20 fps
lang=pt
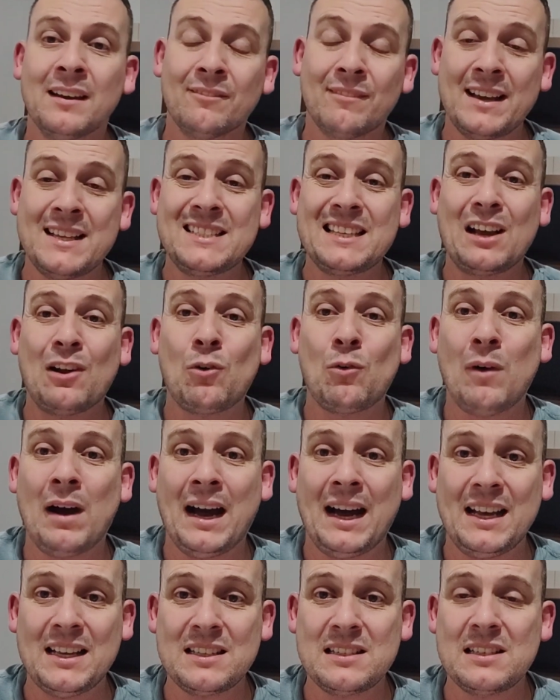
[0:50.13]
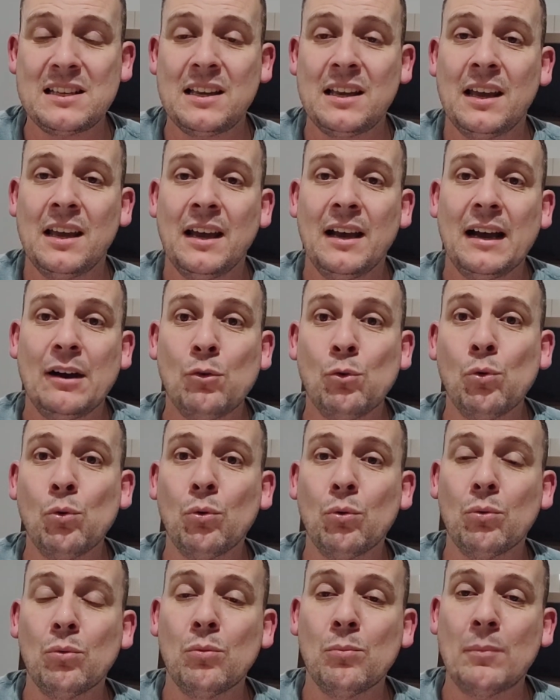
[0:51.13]
Vai ser quase
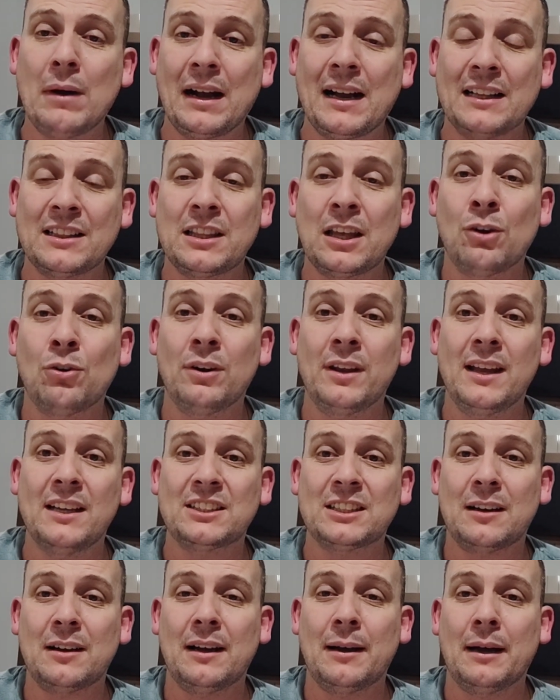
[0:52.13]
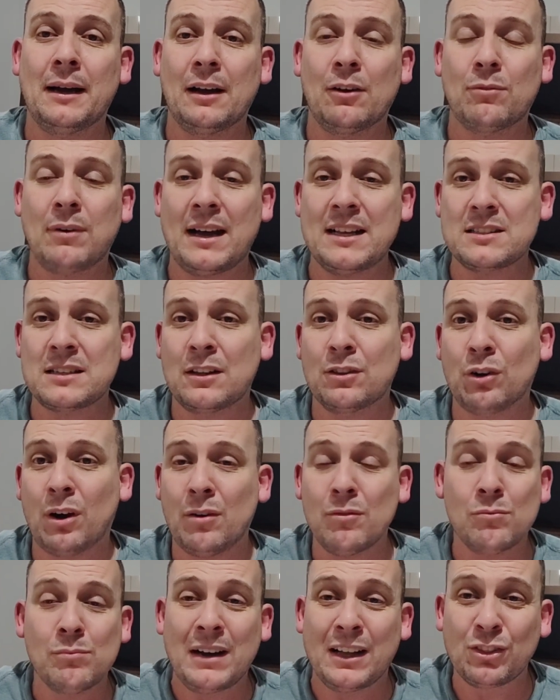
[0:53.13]
uma categoria, quase
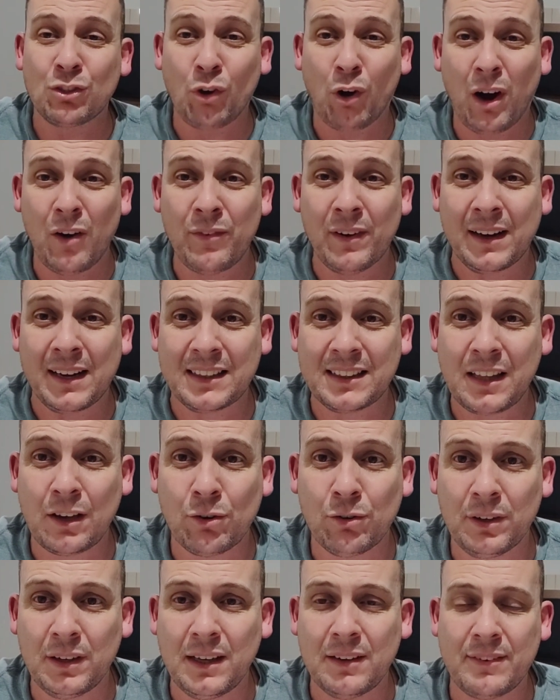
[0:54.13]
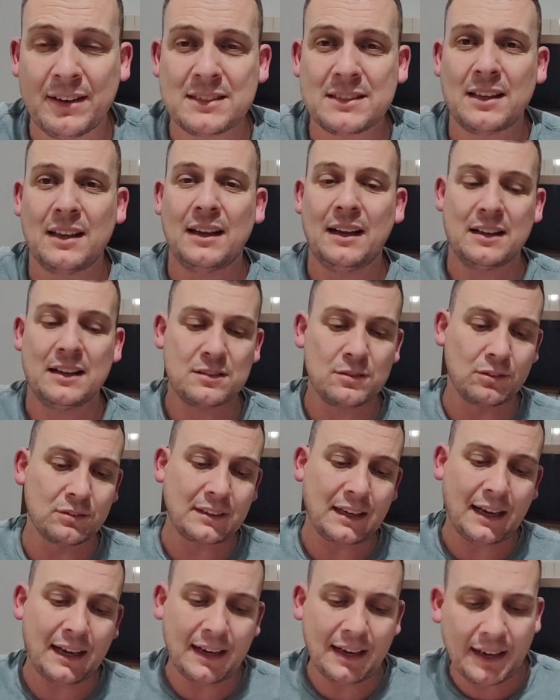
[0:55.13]
uma nova categoria. Vai ser, eles vão
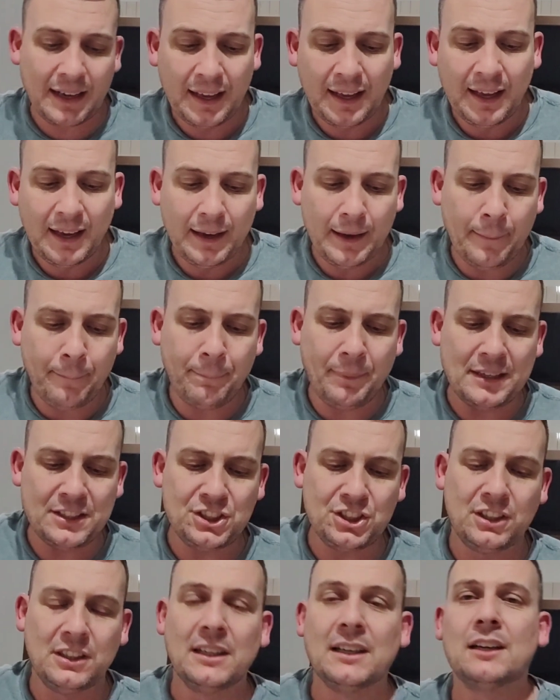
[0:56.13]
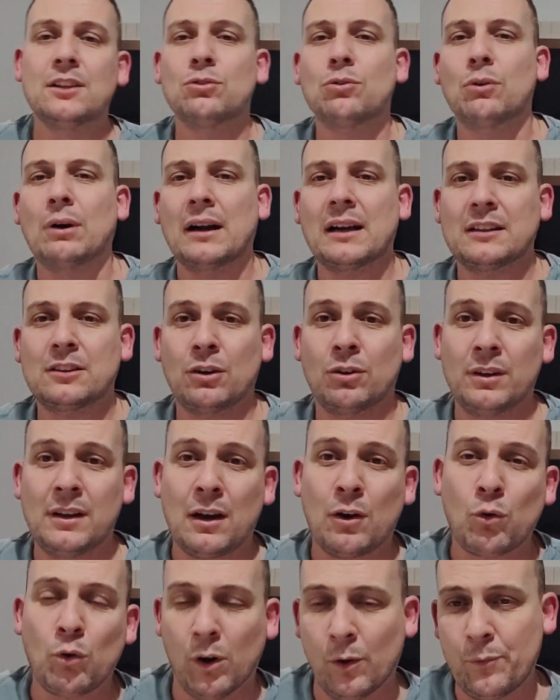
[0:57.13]
estar tá repaginando a
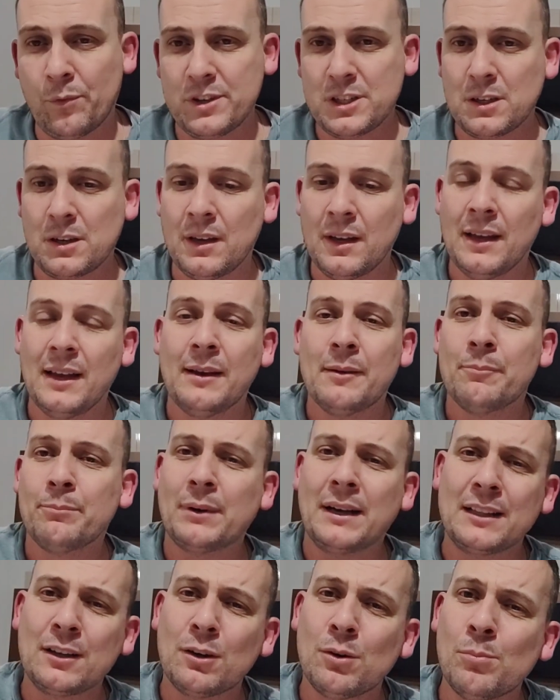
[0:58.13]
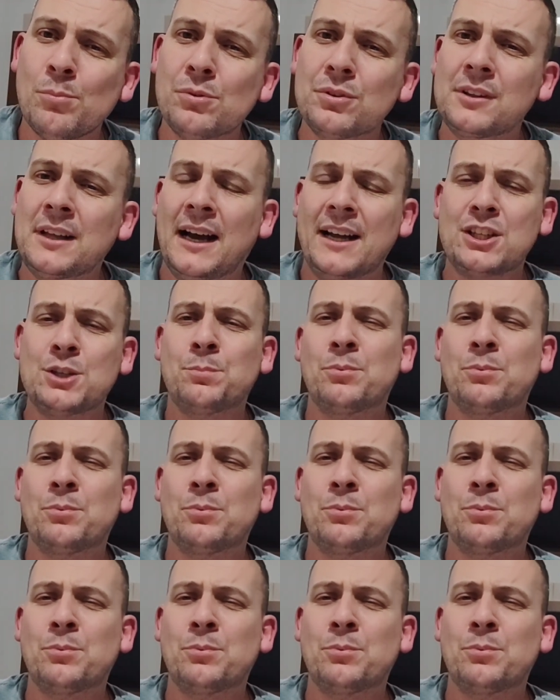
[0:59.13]
categoria Comfort para não mudar.